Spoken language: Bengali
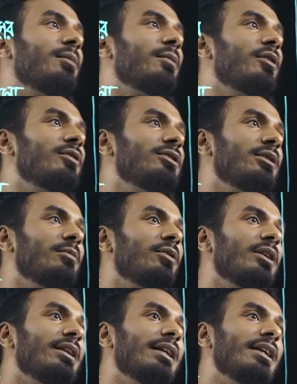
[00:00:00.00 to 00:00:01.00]
আমরা হচ্ছে
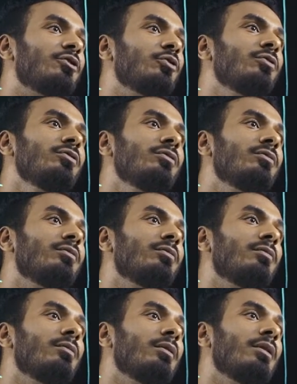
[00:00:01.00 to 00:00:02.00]
বলি ডি টু
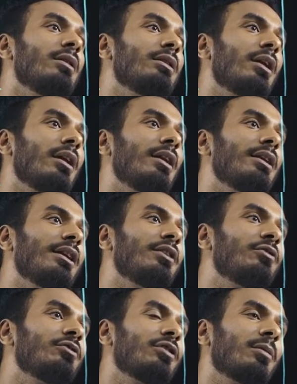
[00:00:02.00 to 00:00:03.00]
তাহলে ডি
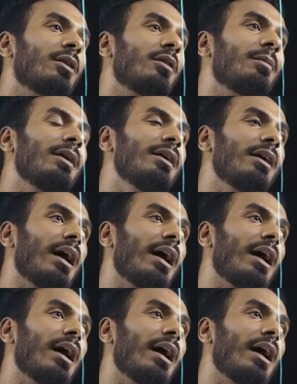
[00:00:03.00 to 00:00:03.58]
টু সমান হবে